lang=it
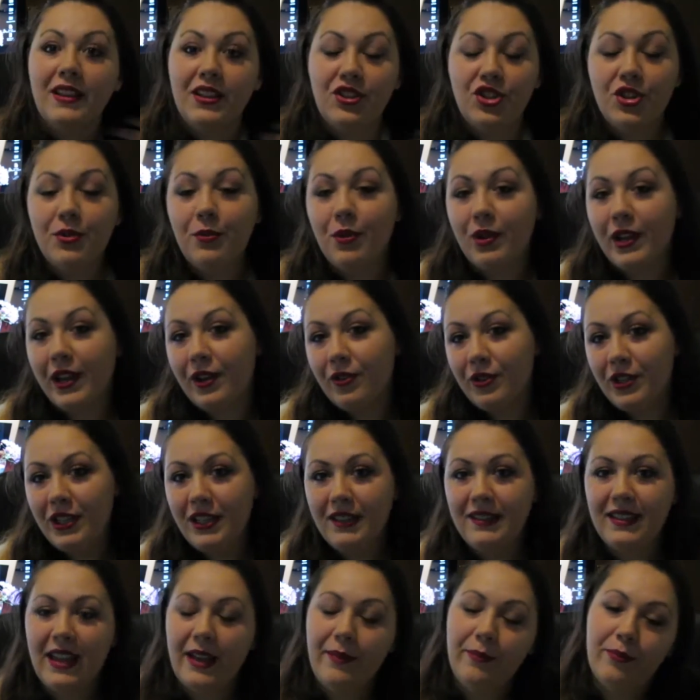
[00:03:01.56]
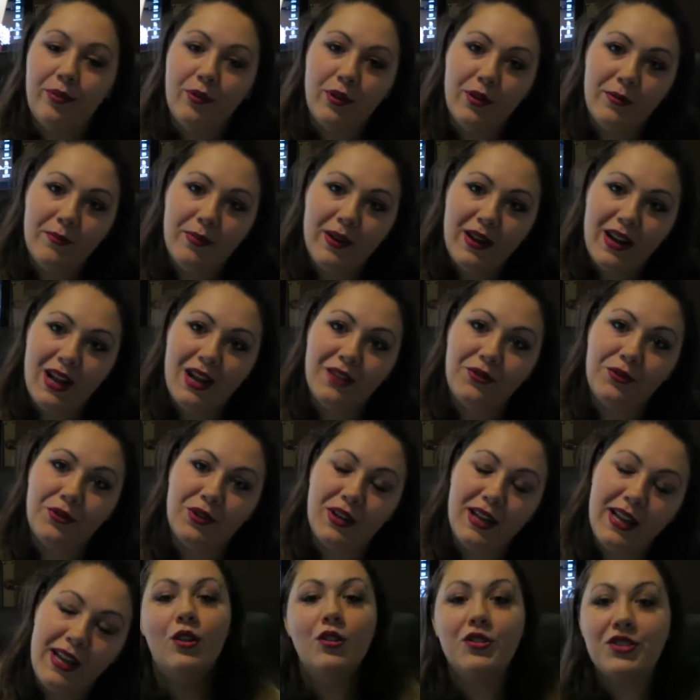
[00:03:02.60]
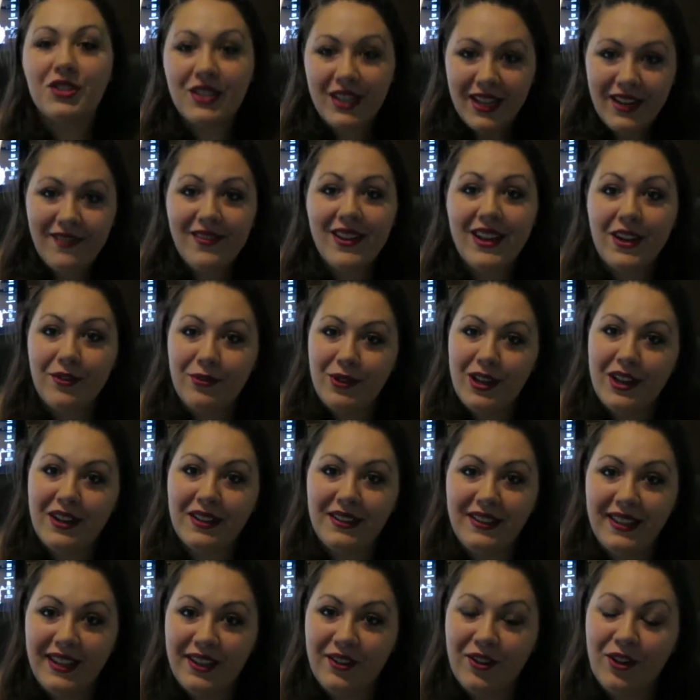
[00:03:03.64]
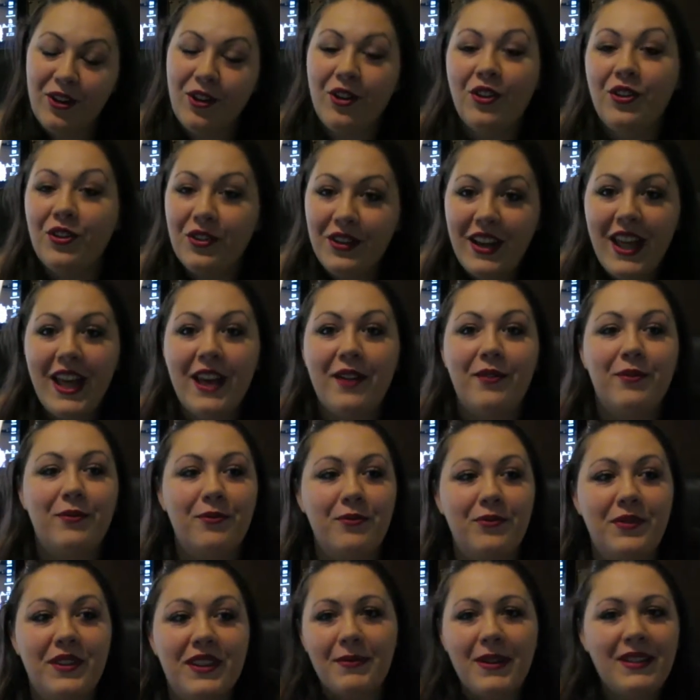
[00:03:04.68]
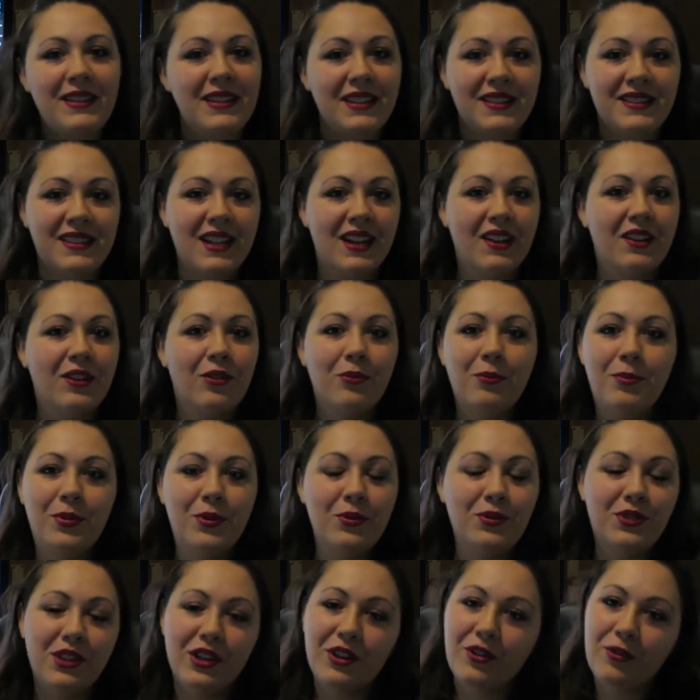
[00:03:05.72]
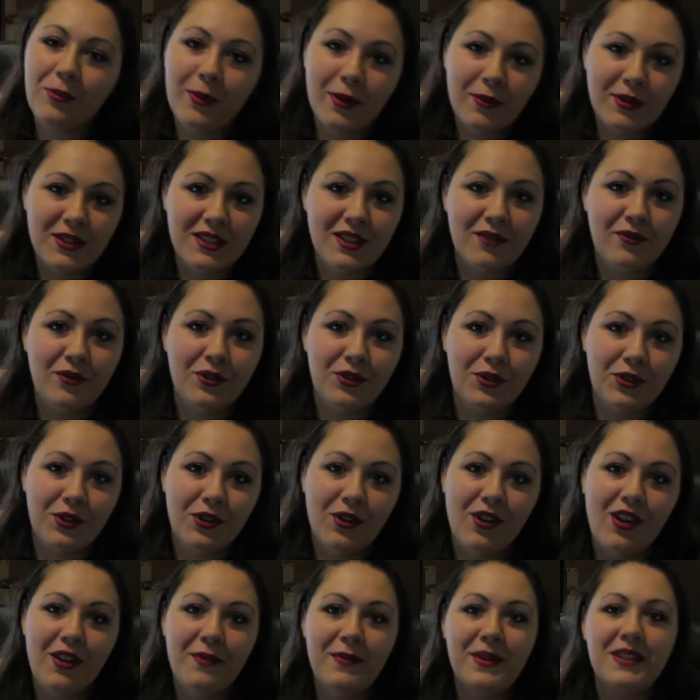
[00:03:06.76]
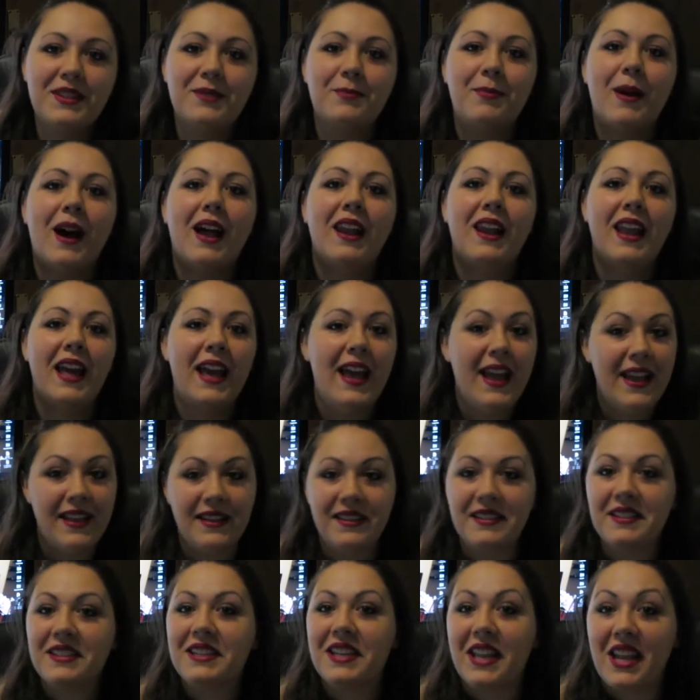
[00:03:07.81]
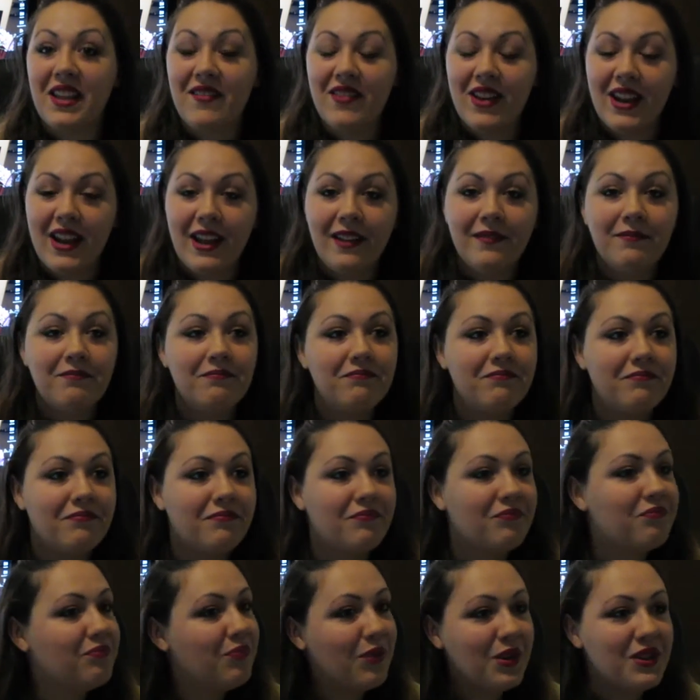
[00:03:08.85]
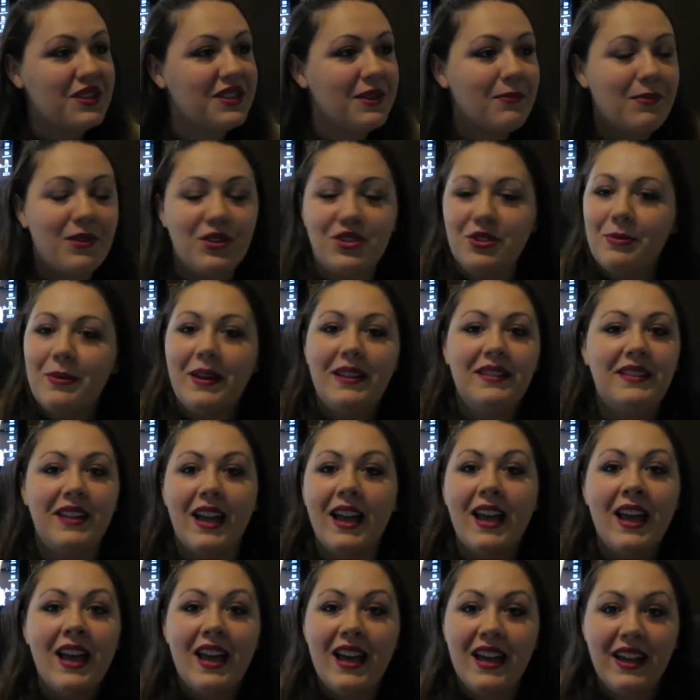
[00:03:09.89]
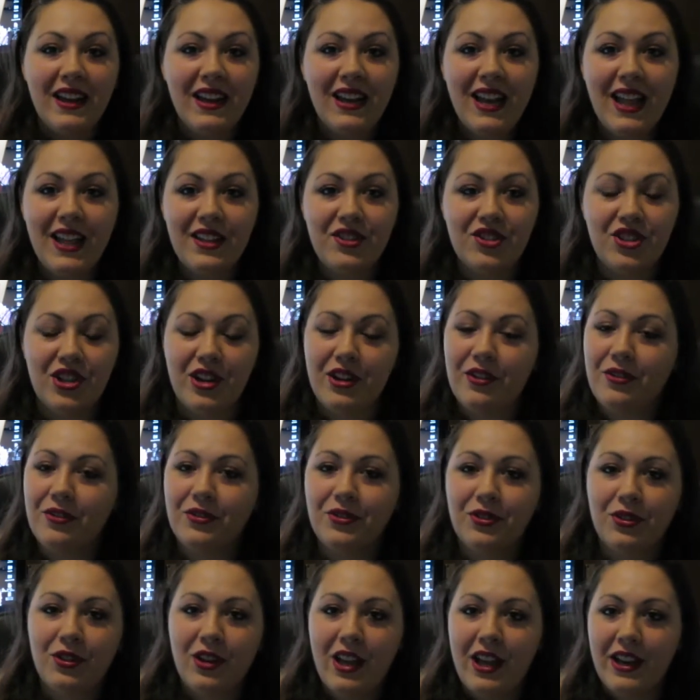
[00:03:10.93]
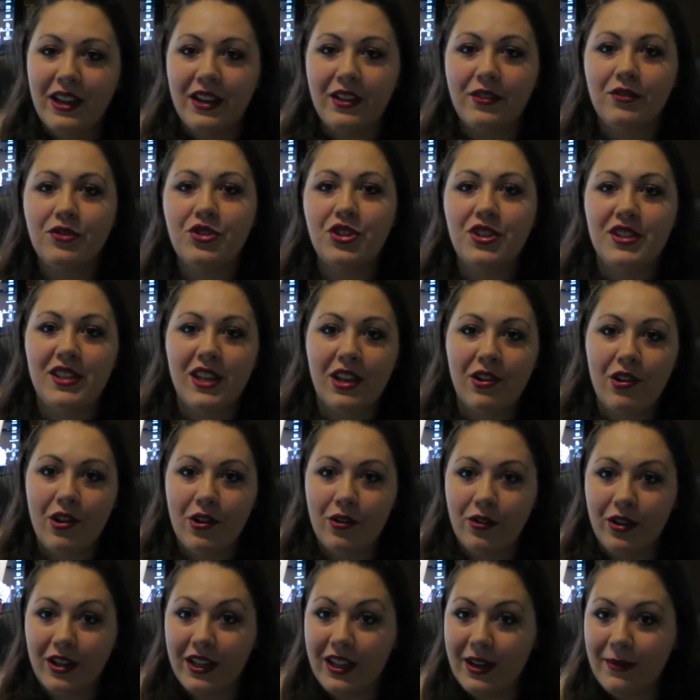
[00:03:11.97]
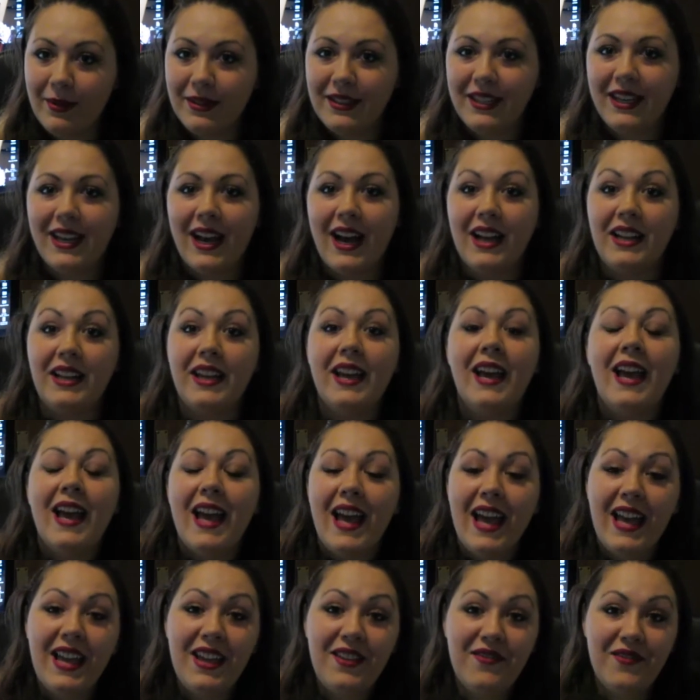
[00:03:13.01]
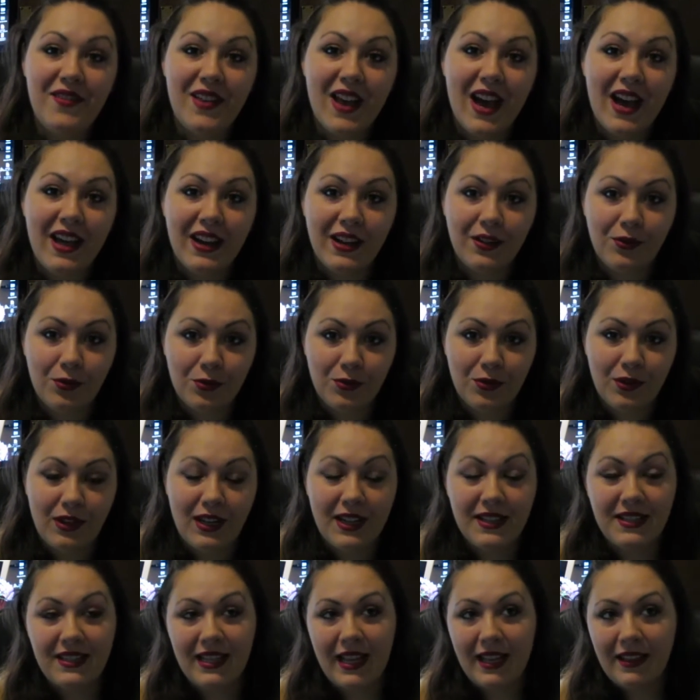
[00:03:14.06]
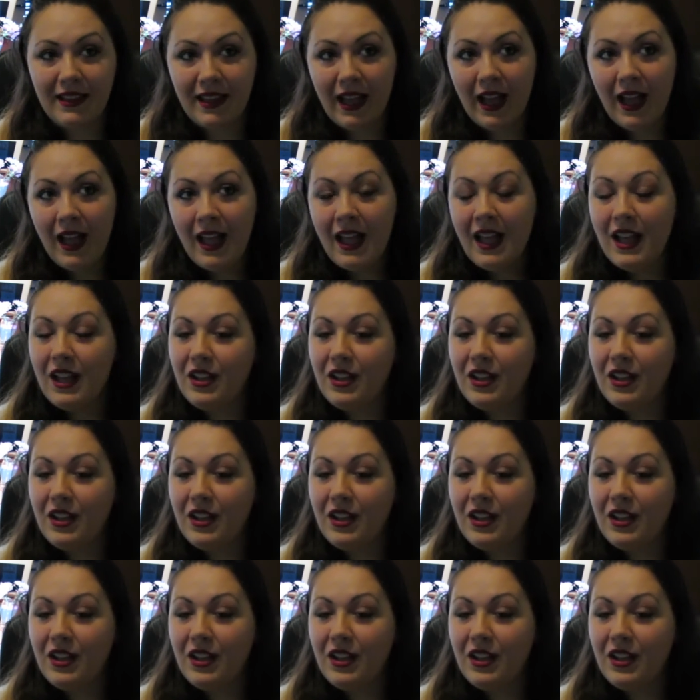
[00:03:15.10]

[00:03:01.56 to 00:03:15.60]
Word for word: Diciamo che con il tempo ho imparato che lo scrivere un articolo non è un mettersi al computer come questa foto che ho alle mie spalle e scrivere, mm, poi semplicemente rileggere, controllare che non ci siano errori grammaticali e inviare tutto all'azienda.